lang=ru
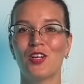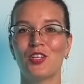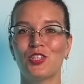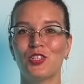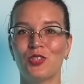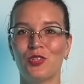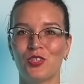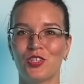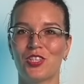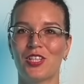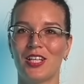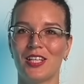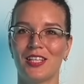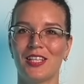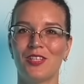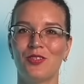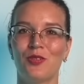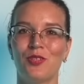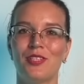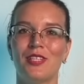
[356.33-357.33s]
Что ж,
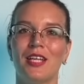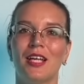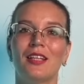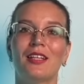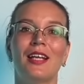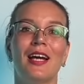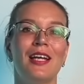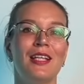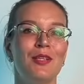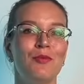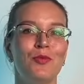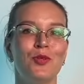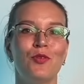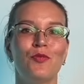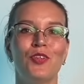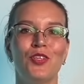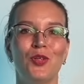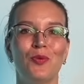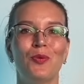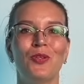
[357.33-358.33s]
дорогие друзья, на этом мое
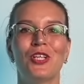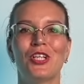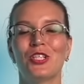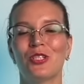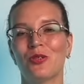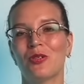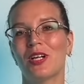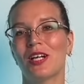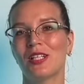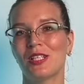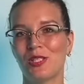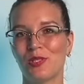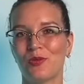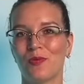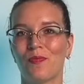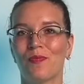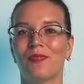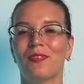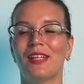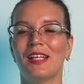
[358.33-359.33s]
видео подошло к концу.
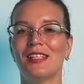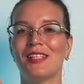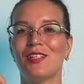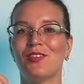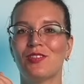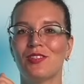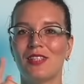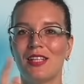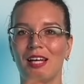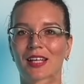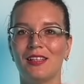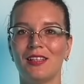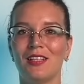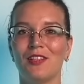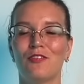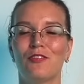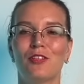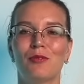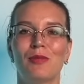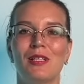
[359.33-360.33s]
Надеюсь, данная
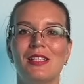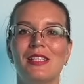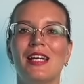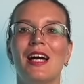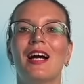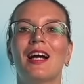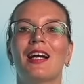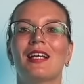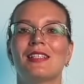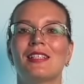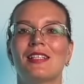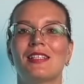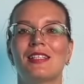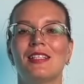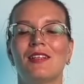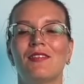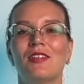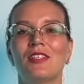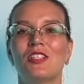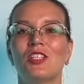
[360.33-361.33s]
информация оказалась
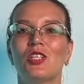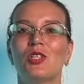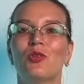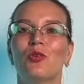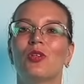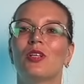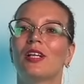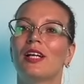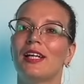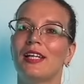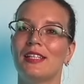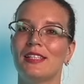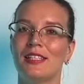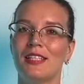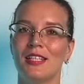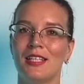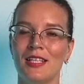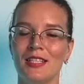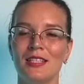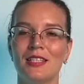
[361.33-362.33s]
для вас не только
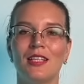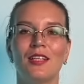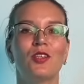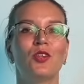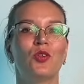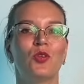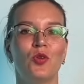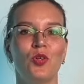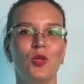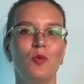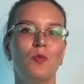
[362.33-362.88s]
интересной, но и